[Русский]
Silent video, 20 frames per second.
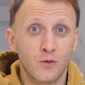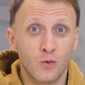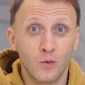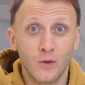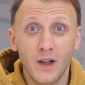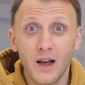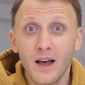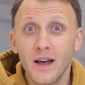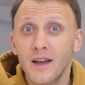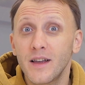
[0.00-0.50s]

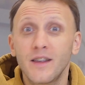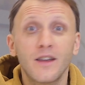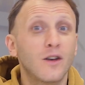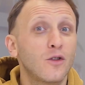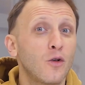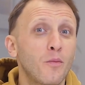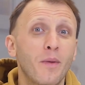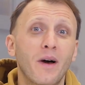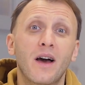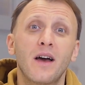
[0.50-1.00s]
суда,
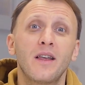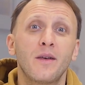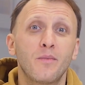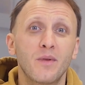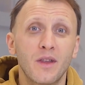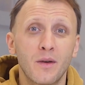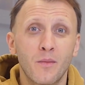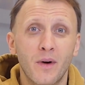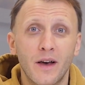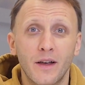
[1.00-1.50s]
никто пока не
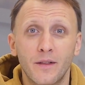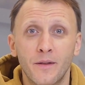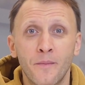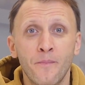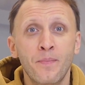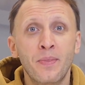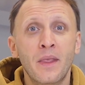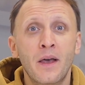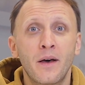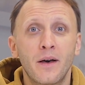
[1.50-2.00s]
понимает.
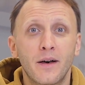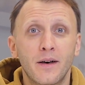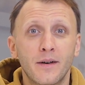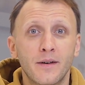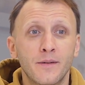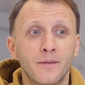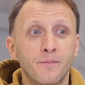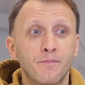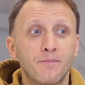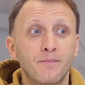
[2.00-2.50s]

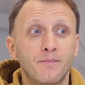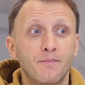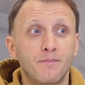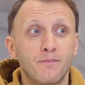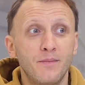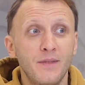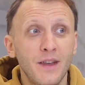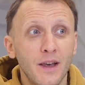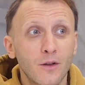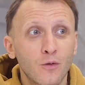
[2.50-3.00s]
Э,
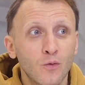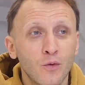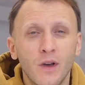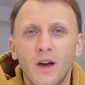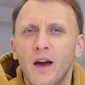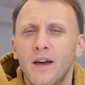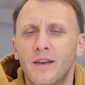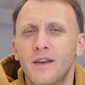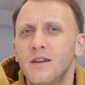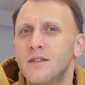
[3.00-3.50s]
нету
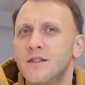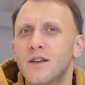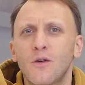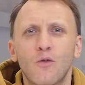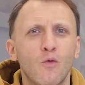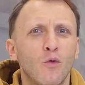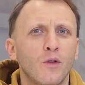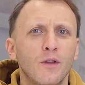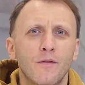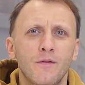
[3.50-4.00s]
никаких
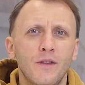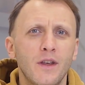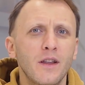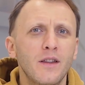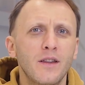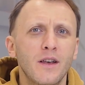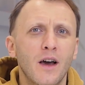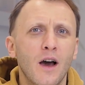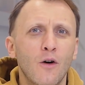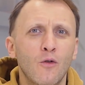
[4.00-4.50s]
законов,
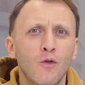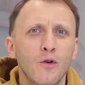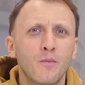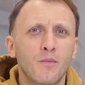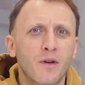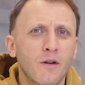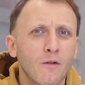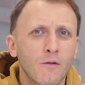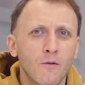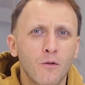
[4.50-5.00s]
нет никакой
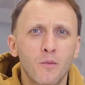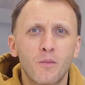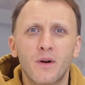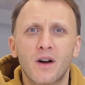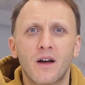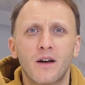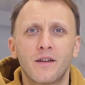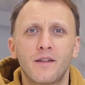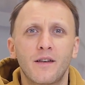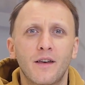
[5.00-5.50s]
правовой
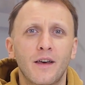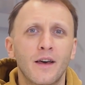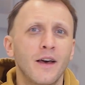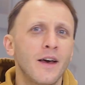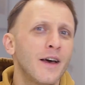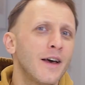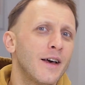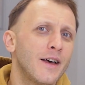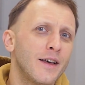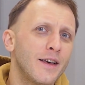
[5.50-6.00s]
практики.
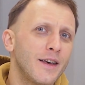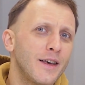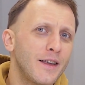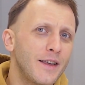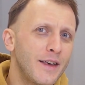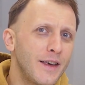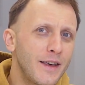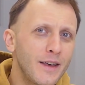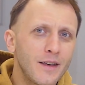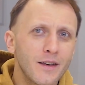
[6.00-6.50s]

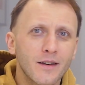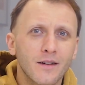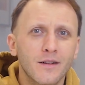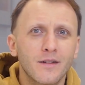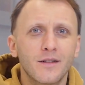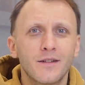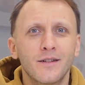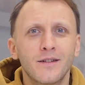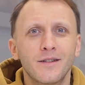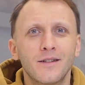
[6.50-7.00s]
И
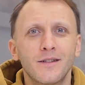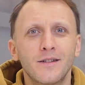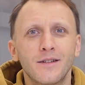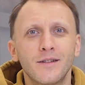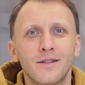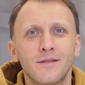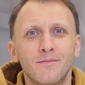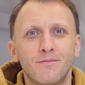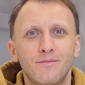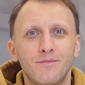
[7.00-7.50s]

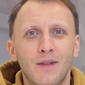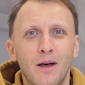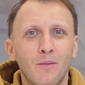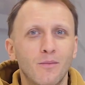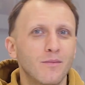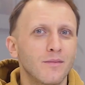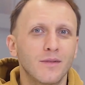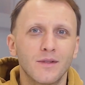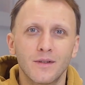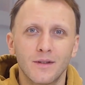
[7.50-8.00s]
э,
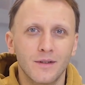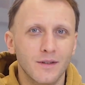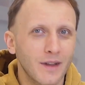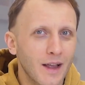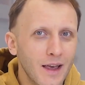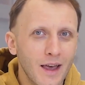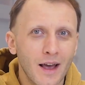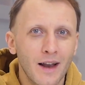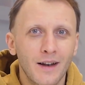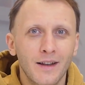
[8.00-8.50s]
там
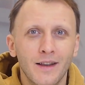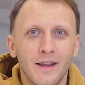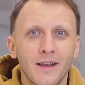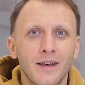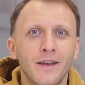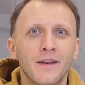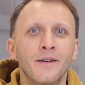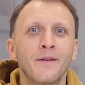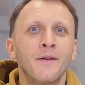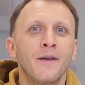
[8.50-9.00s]

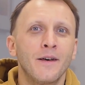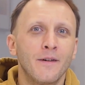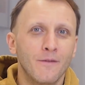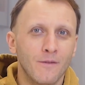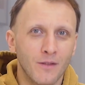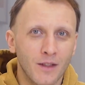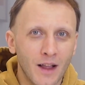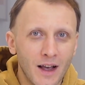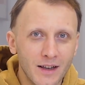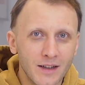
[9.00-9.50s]
лояльные
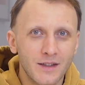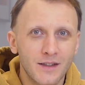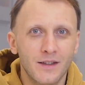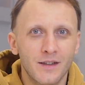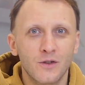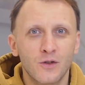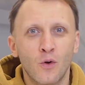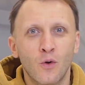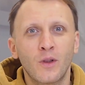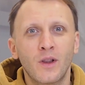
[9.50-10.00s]

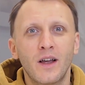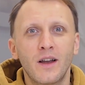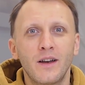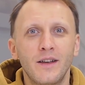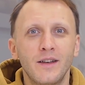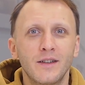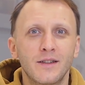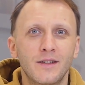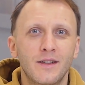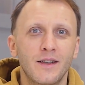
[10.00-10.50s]
власти,
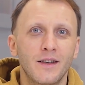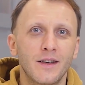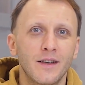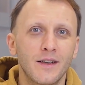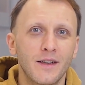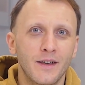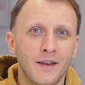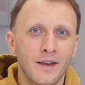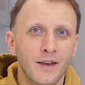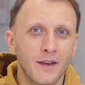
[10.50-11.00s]

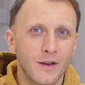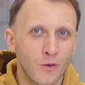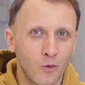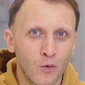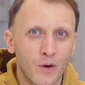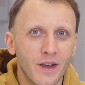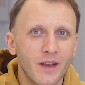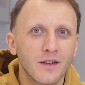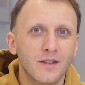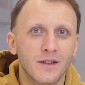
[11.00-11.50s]
журналисты и
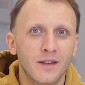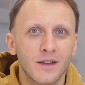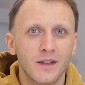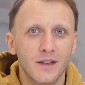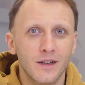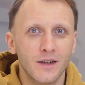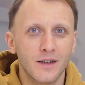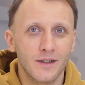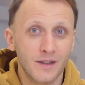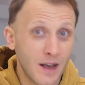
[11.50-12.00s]

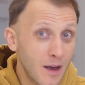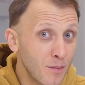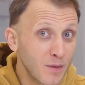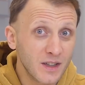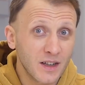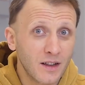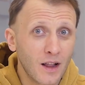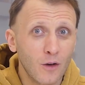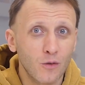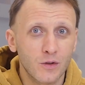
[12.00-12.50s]
юристы сами
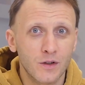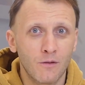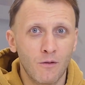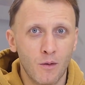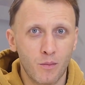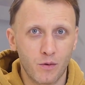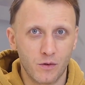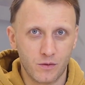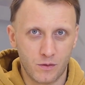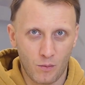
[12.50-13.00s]
задаются
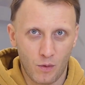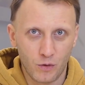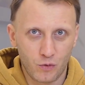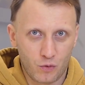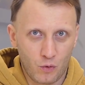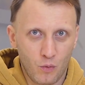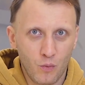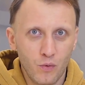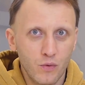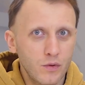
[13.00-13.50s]
вопросом, а
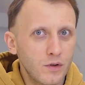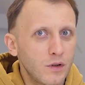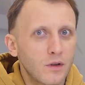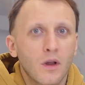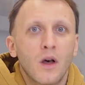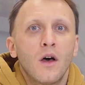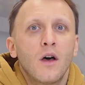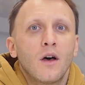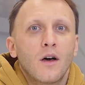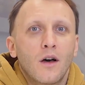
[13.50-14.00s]
что
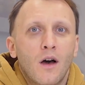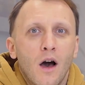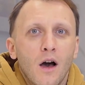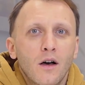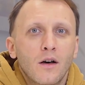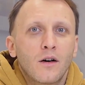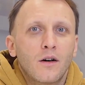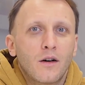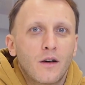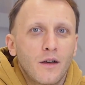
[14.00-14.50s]
будет,
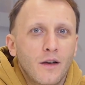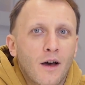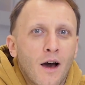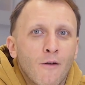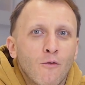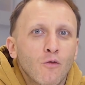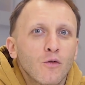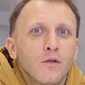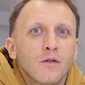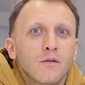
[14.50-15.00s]
как и
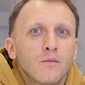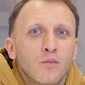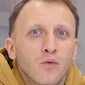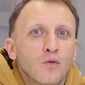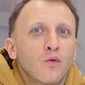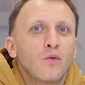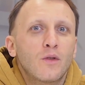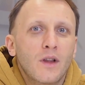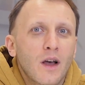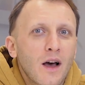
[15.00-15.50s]
кого
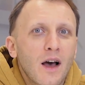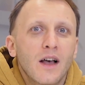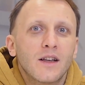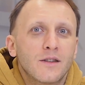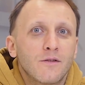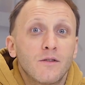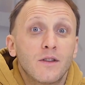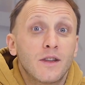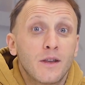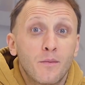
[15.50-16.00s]
будут
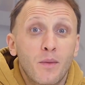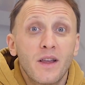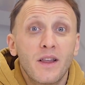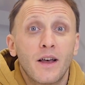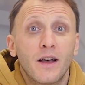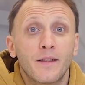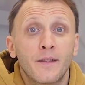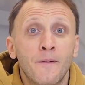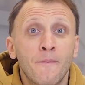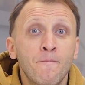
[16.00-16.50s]
наказывать,
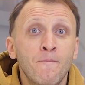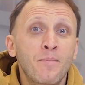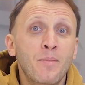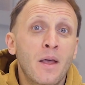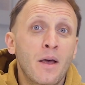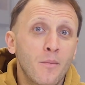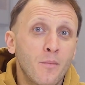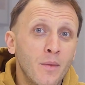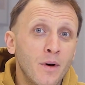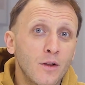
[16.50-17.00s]
непонятно.
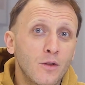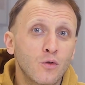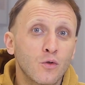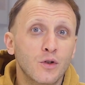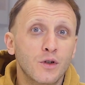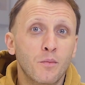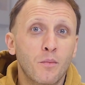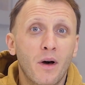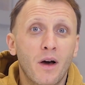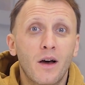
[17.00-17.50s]
Мы
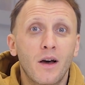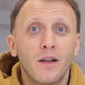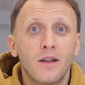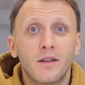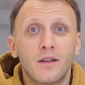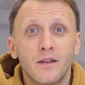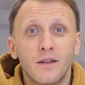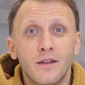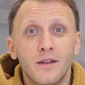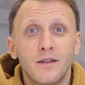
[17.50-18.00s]
тоже пока
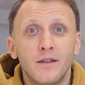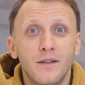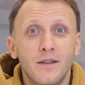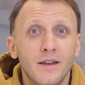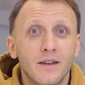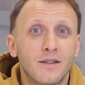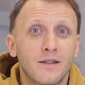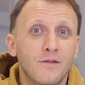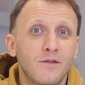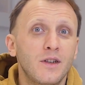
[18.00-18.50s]
это
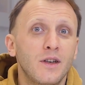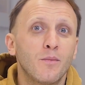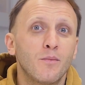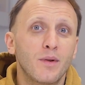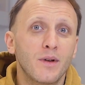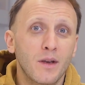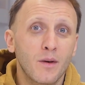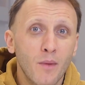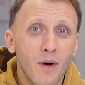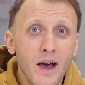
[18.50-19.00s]
не совсем
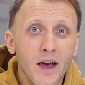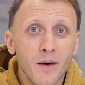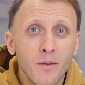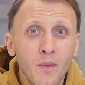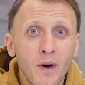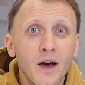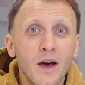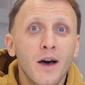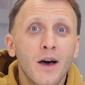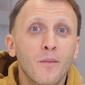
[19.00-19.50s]

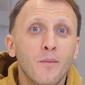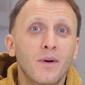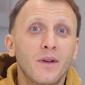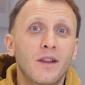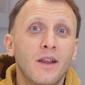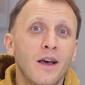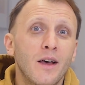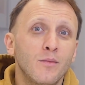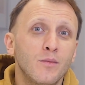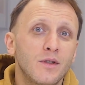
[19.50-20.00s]
понимаем,
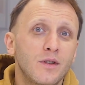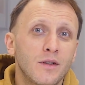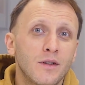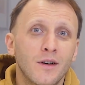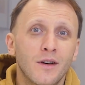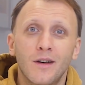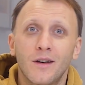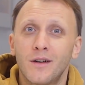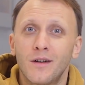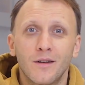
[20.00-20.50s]

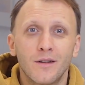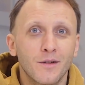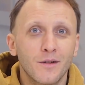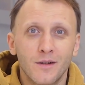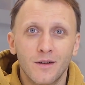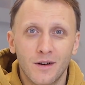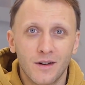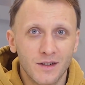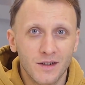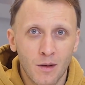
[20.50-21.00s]

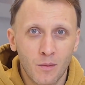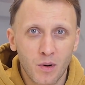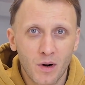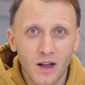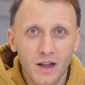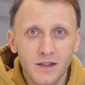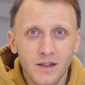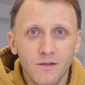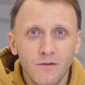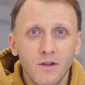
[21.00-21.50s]
пытаемся
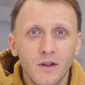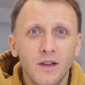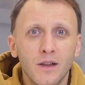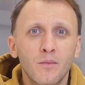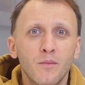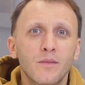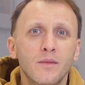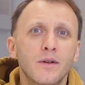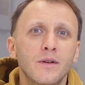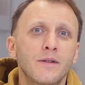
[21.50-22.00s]
разобраться в
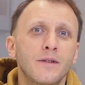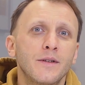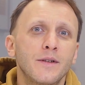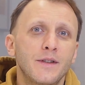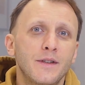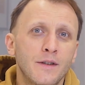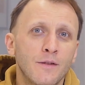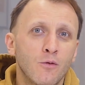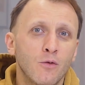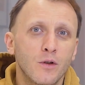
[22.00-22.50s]
этом.
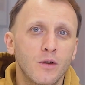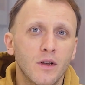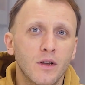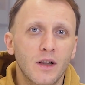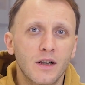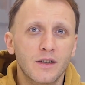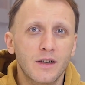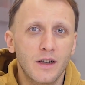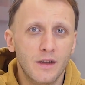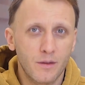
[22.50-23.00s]
Э, сегодня
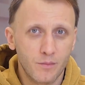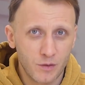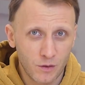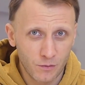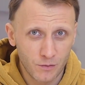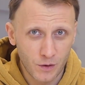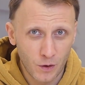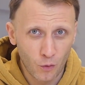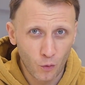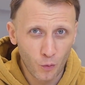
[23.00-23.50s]
на сайте
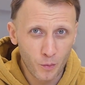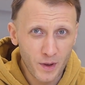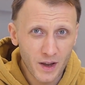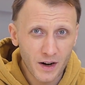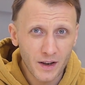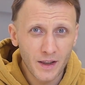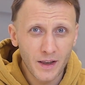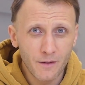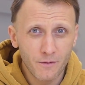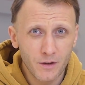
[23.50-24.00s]
Псковской
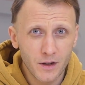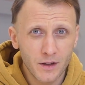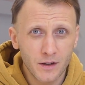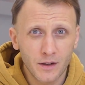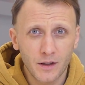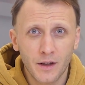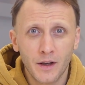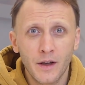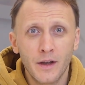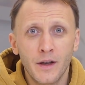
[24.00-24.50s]
губернии
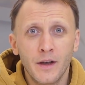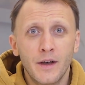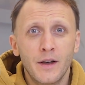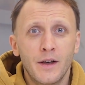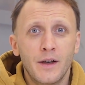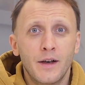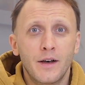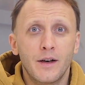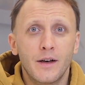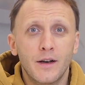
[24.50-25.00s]
выйдет,
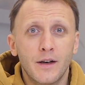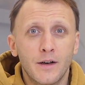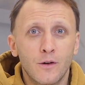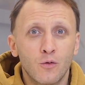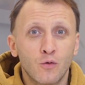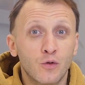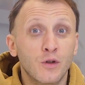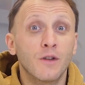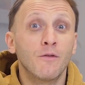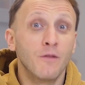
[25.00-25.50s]
э,
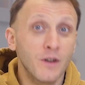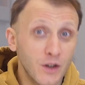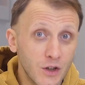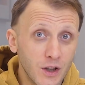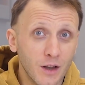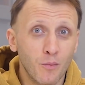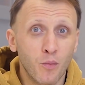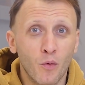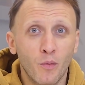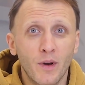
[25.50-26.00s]
уже
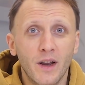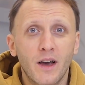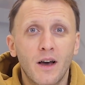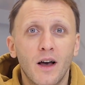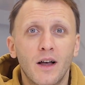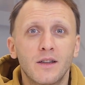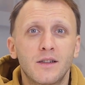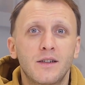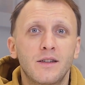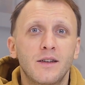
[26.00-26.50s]
вышла
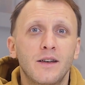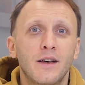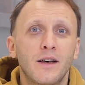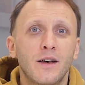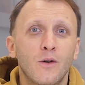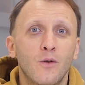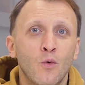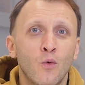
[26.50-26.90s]
публикация